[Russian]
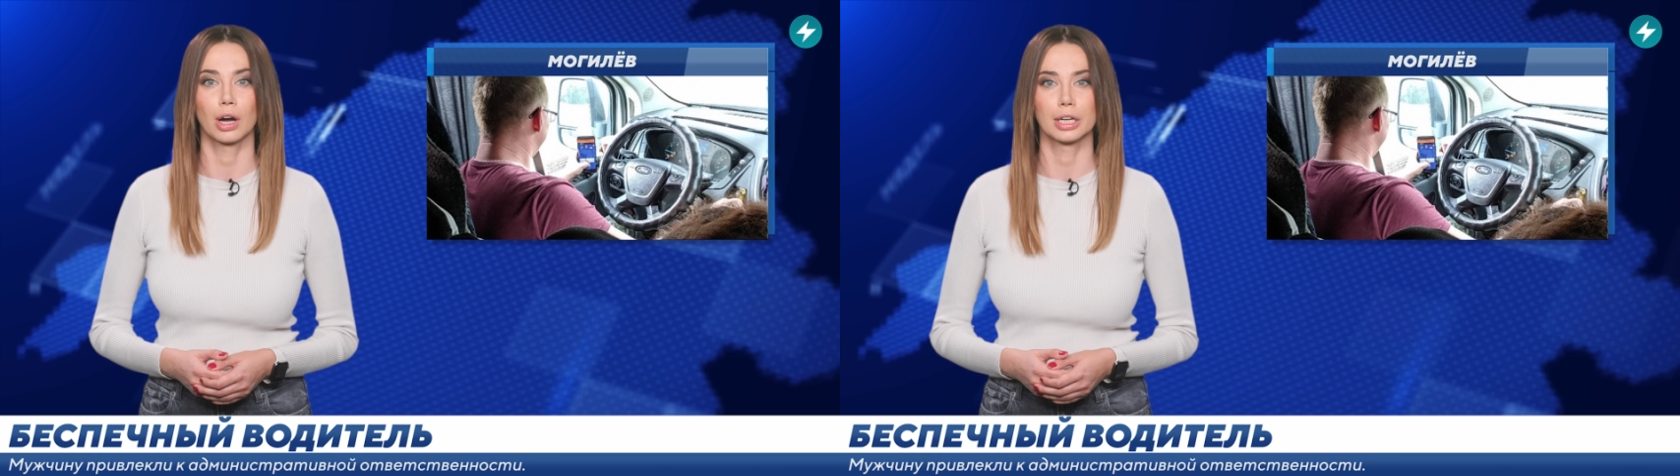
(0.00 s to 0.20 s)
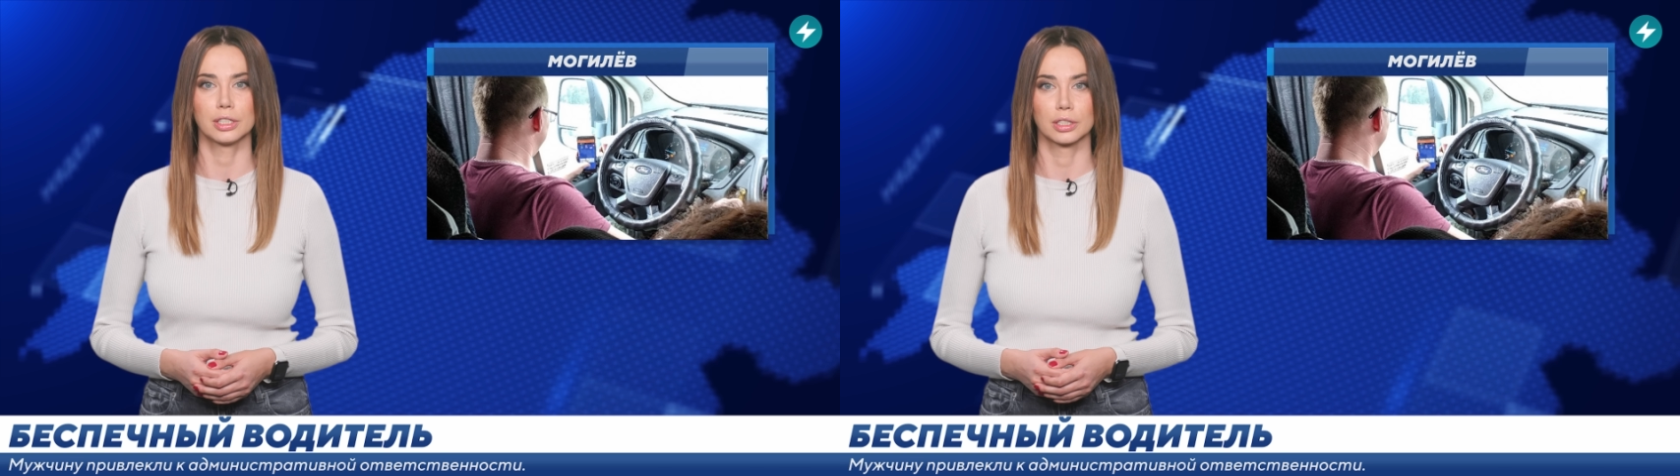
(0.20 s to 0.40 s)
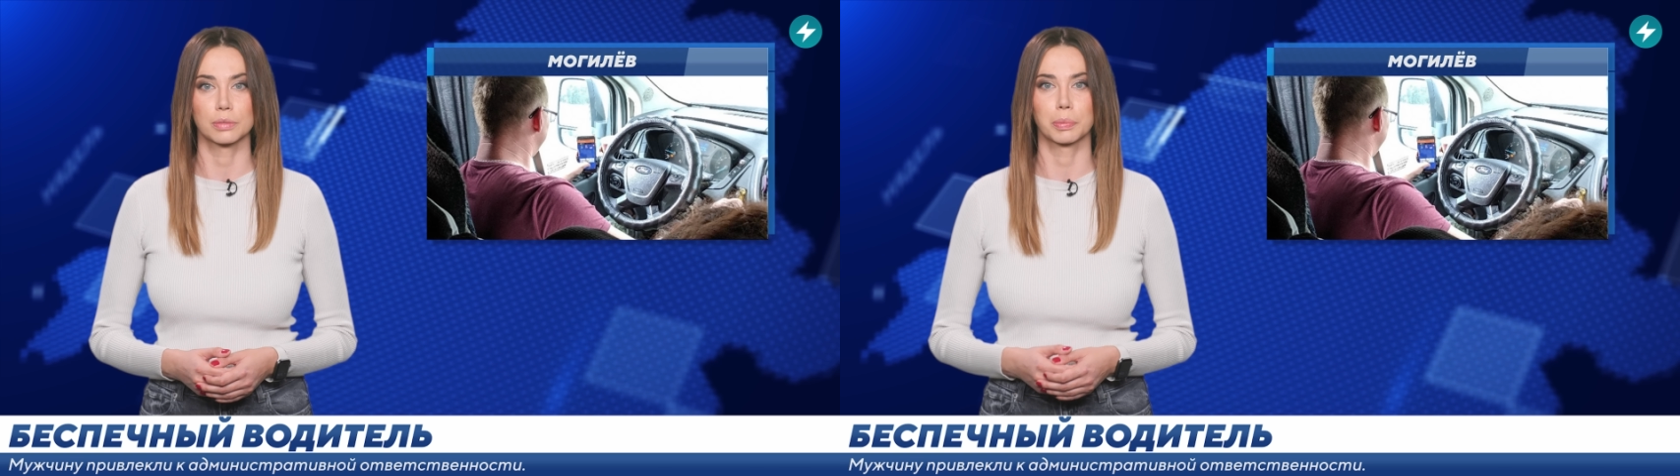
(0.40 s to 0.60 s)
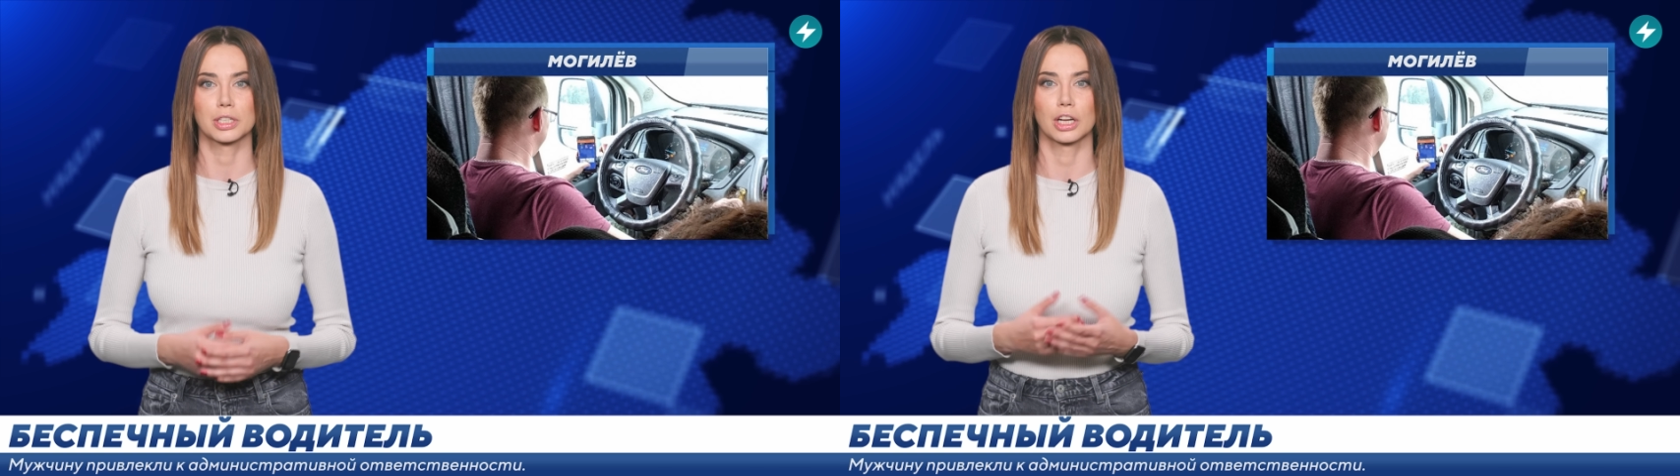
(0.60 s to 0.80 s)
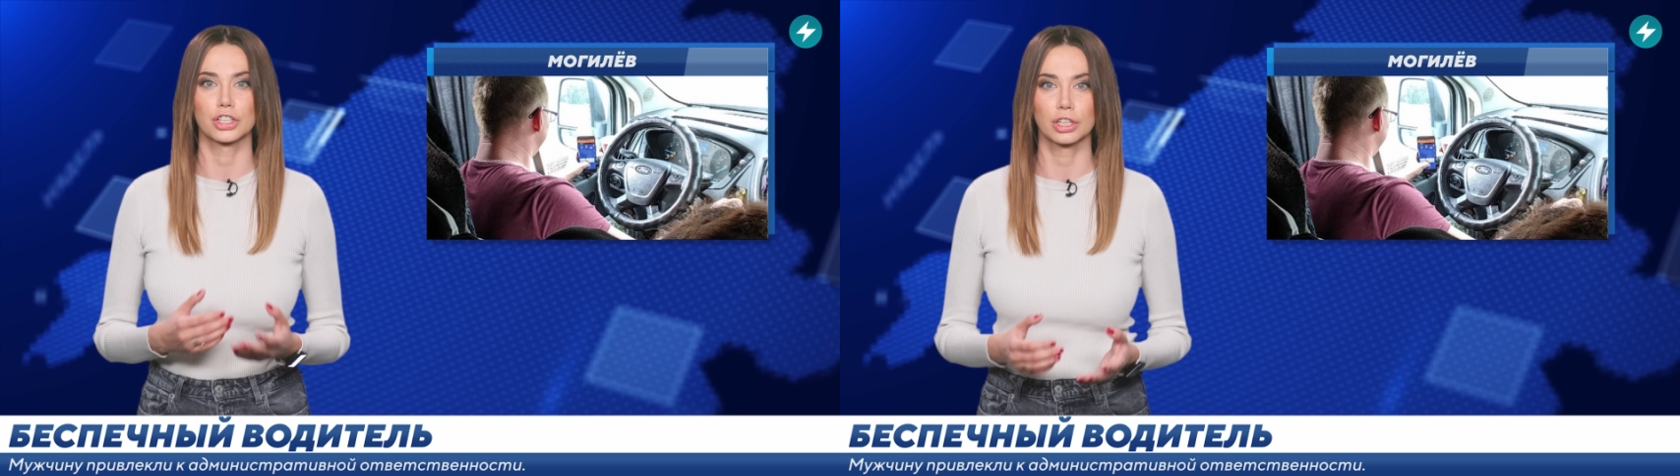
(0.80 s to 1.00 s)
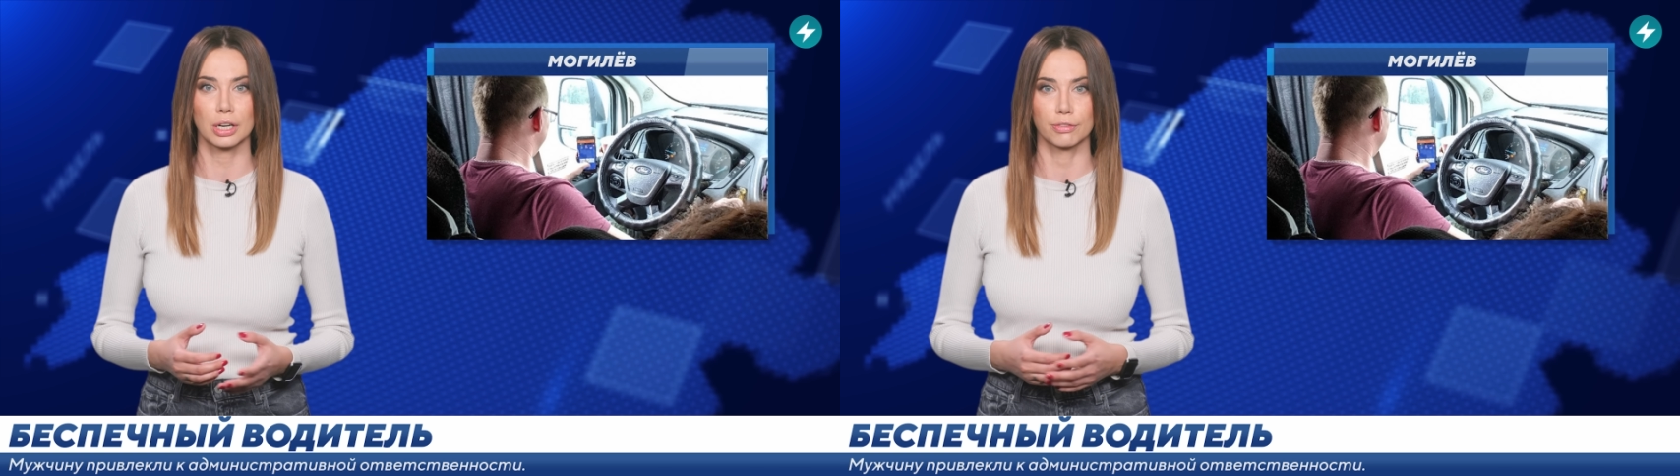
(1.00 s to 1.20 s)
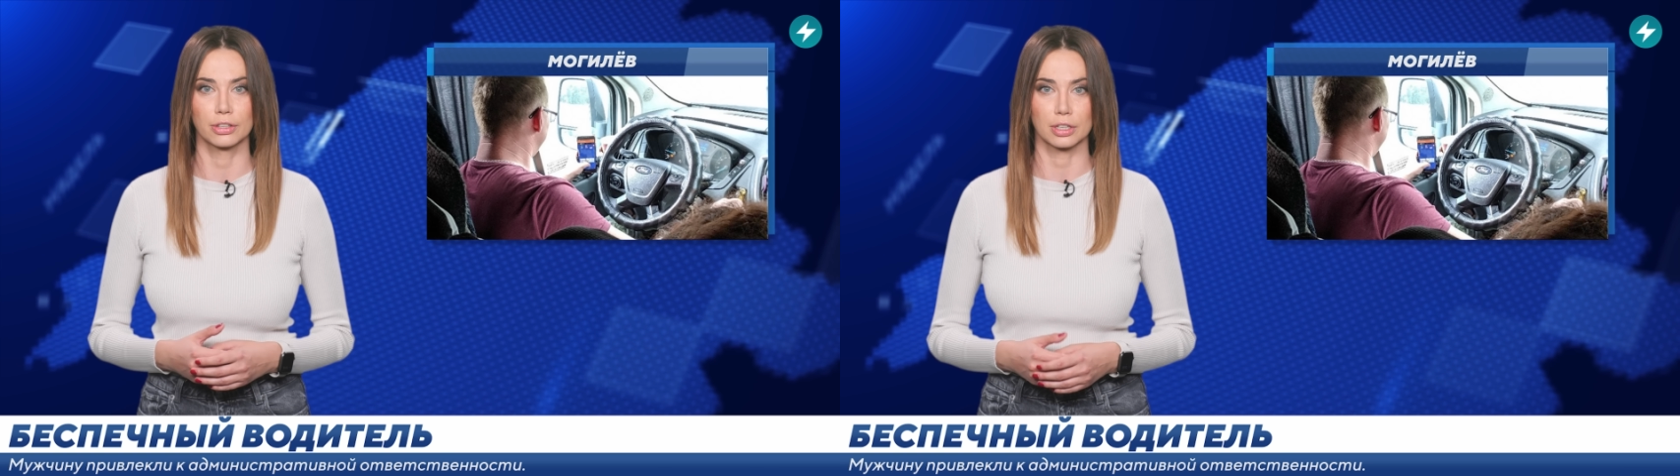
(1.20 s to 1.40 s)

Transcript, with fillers: один из пассажиров,